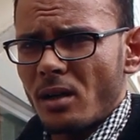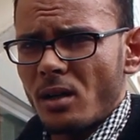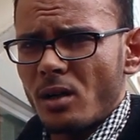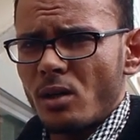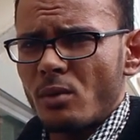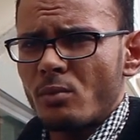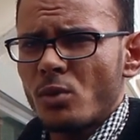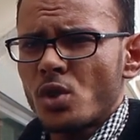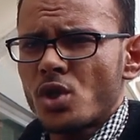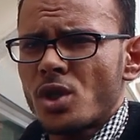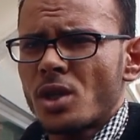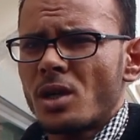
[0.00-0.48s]

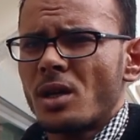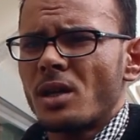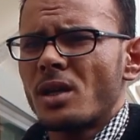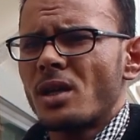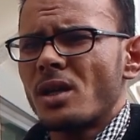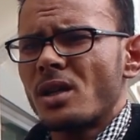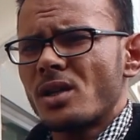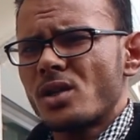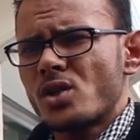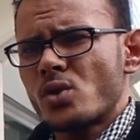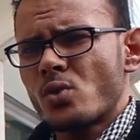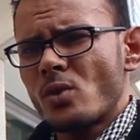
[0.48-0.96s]

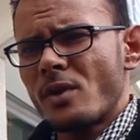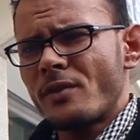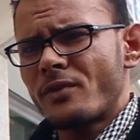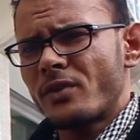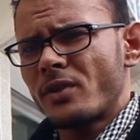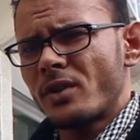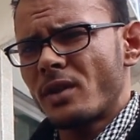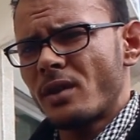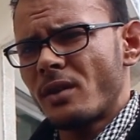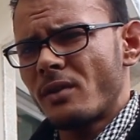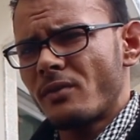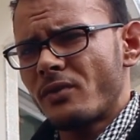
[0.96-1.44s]
المشكل سواء
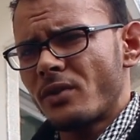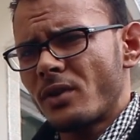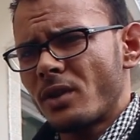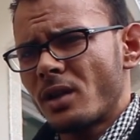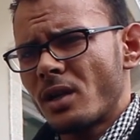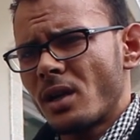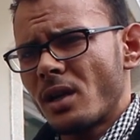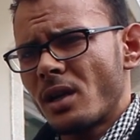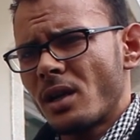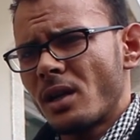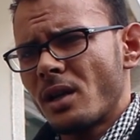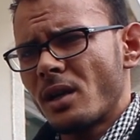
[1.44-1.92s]
في
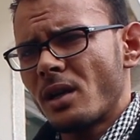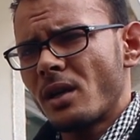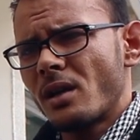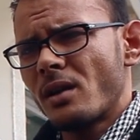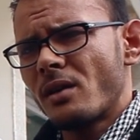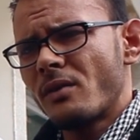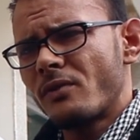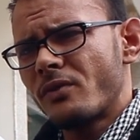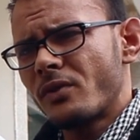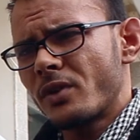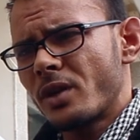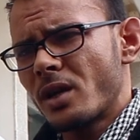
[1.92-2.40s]
في
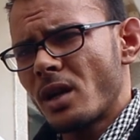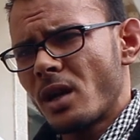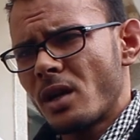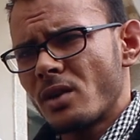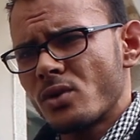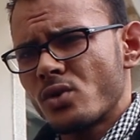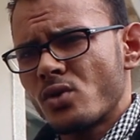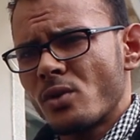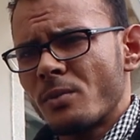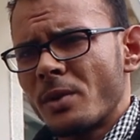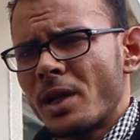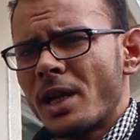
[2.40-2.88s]

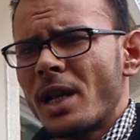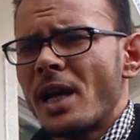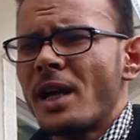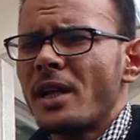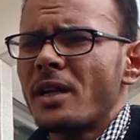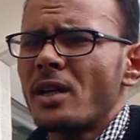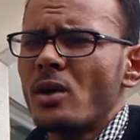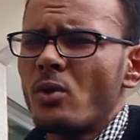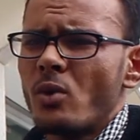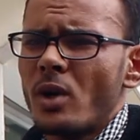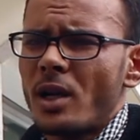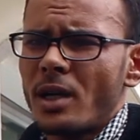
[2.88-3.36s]
في
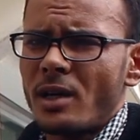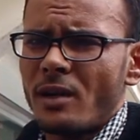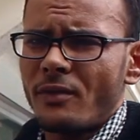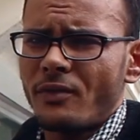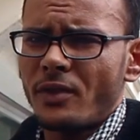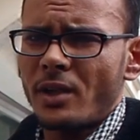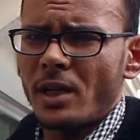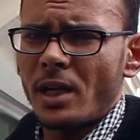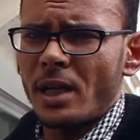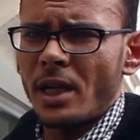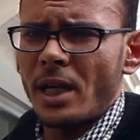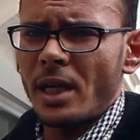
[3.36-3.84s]
زملائنا والا
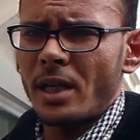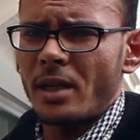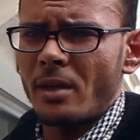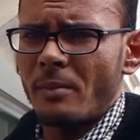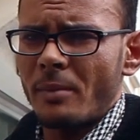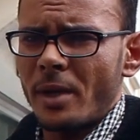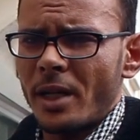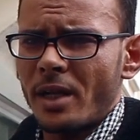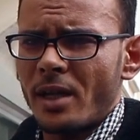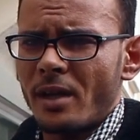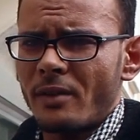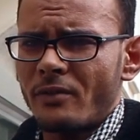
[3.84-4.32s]
فينا نحن
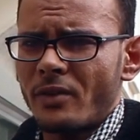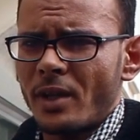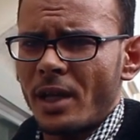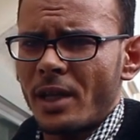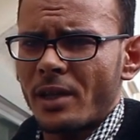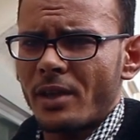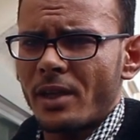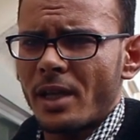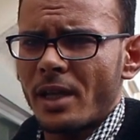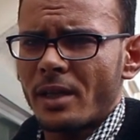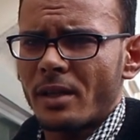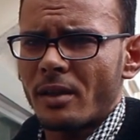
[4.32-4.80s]
معناها في
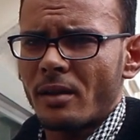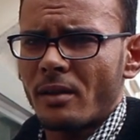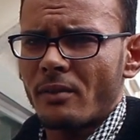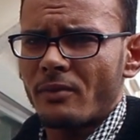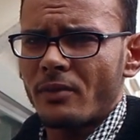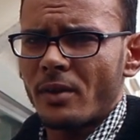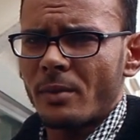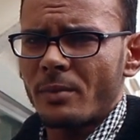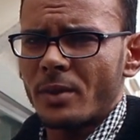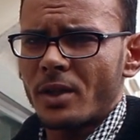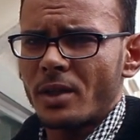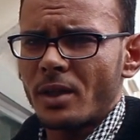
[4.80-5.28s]
حد ذاته
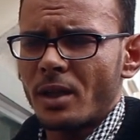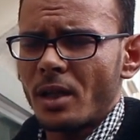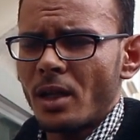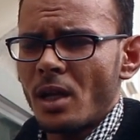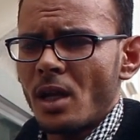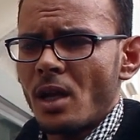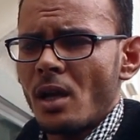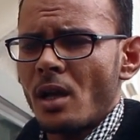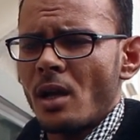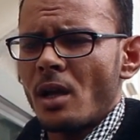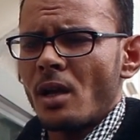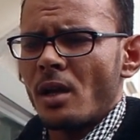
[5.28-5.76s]
فهمتني
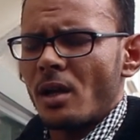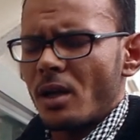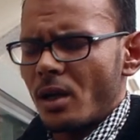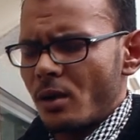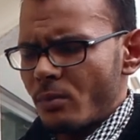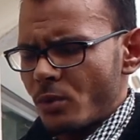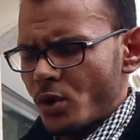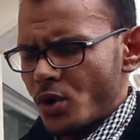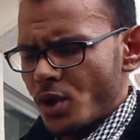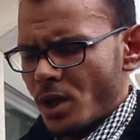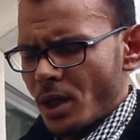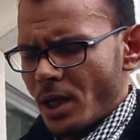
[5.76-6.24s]

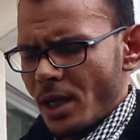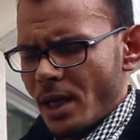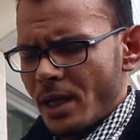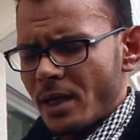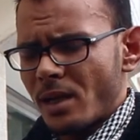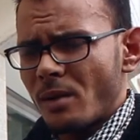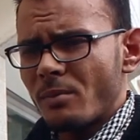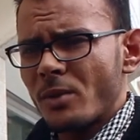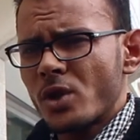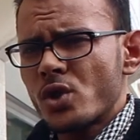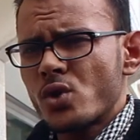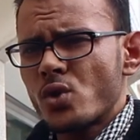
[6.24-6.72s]
المشكل
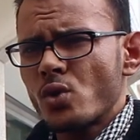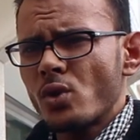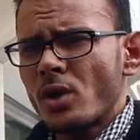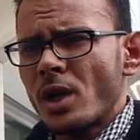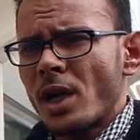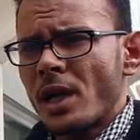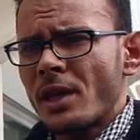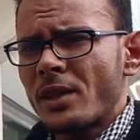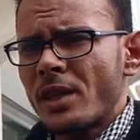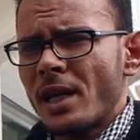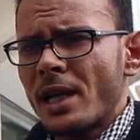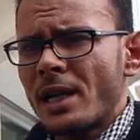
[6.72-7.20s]
ان المنشور
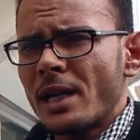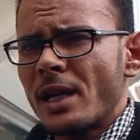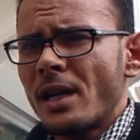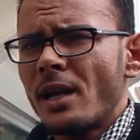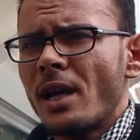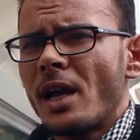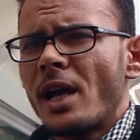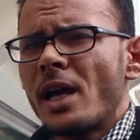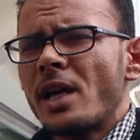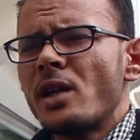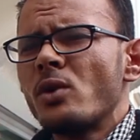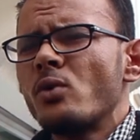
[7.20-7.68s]
هذا
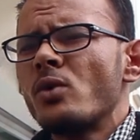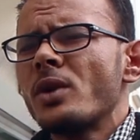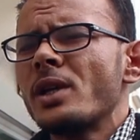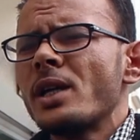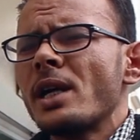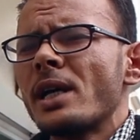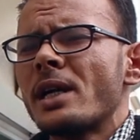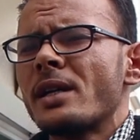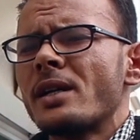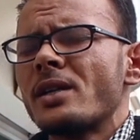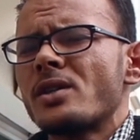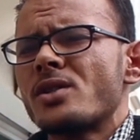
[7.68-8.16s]
انا
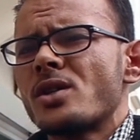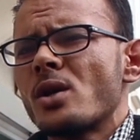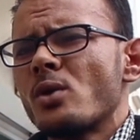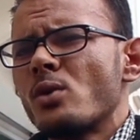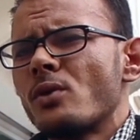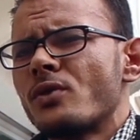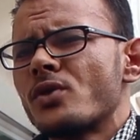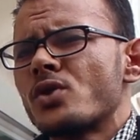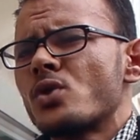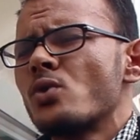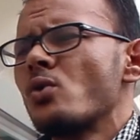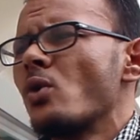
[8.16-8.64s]
وياك
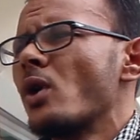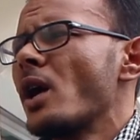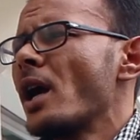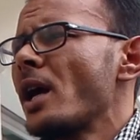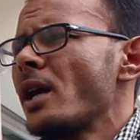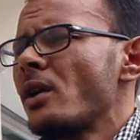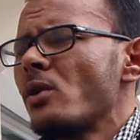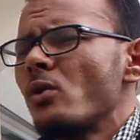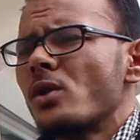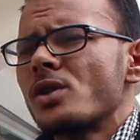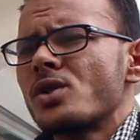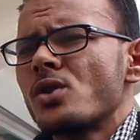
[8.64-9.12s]
نتساوى في شنو
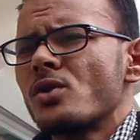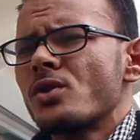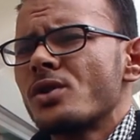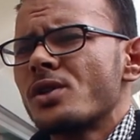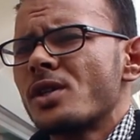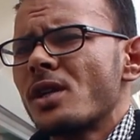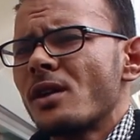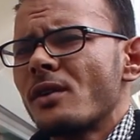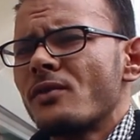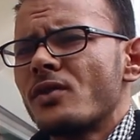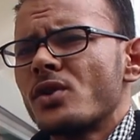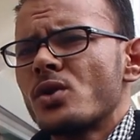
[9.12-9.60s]
انا وجون
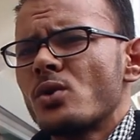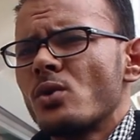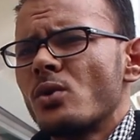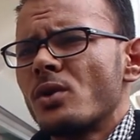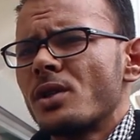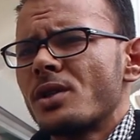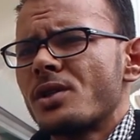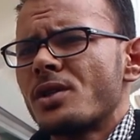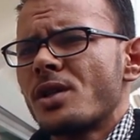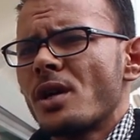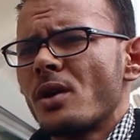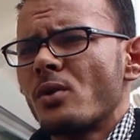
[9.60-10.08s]
ساك في
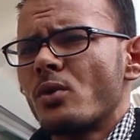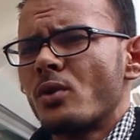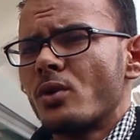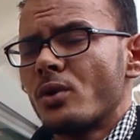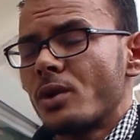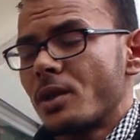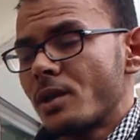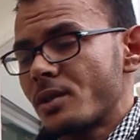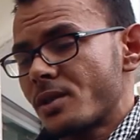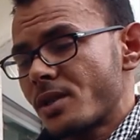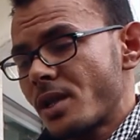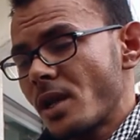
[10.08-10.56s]
شنو نتساوى
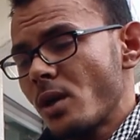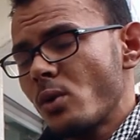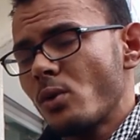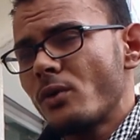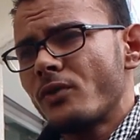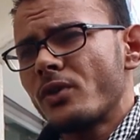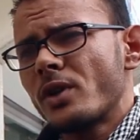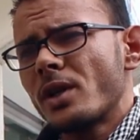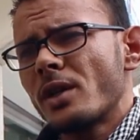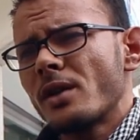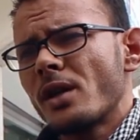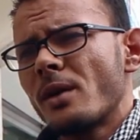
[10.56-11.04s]
نتساوى
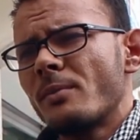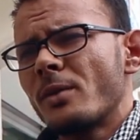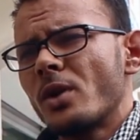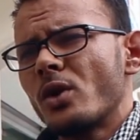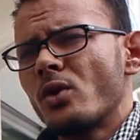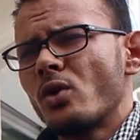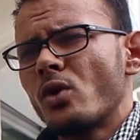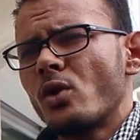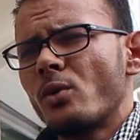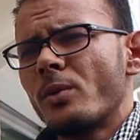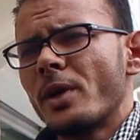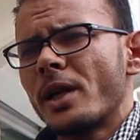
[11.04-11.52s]
في نظام
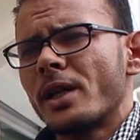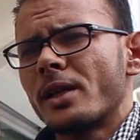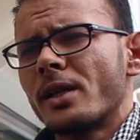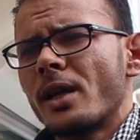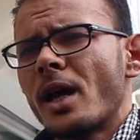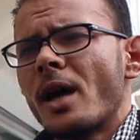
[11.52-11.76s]
العقوبات